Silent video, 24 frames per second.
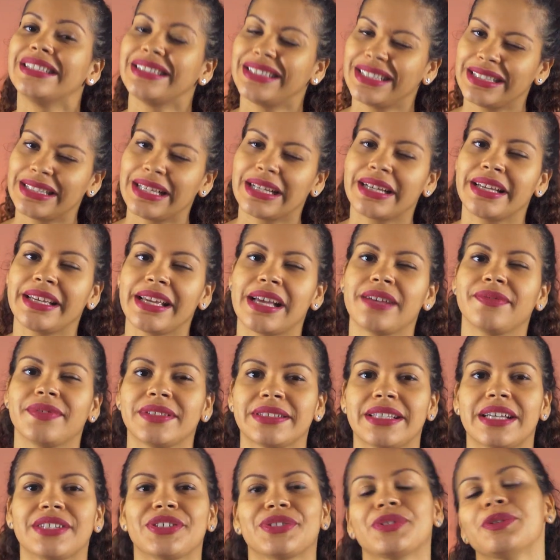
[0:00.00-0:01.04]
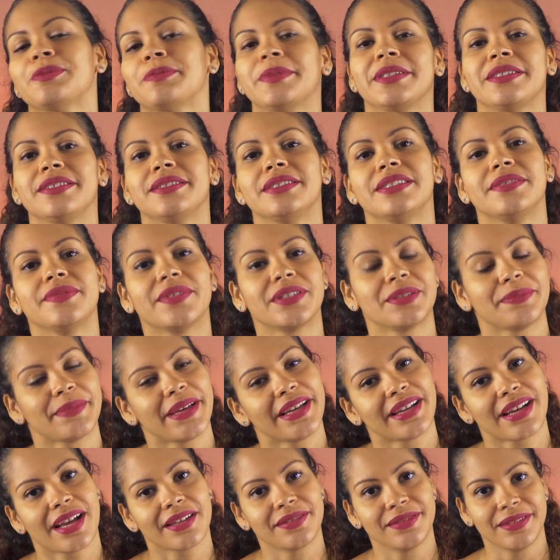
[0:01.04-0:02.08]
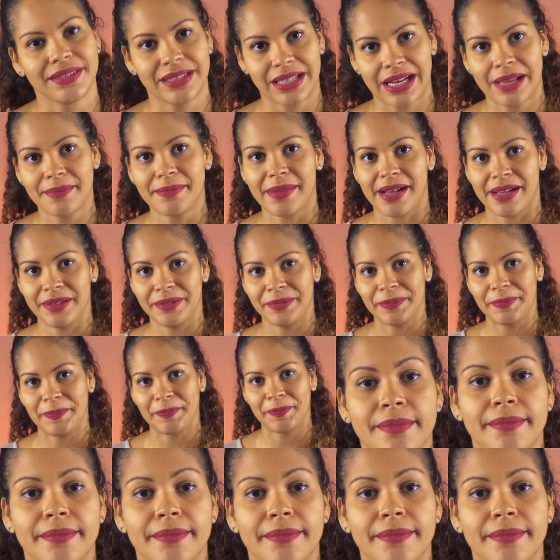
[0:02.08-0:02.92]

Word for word: tendem a ganhar vantagem competitiva no mercado de trabalho.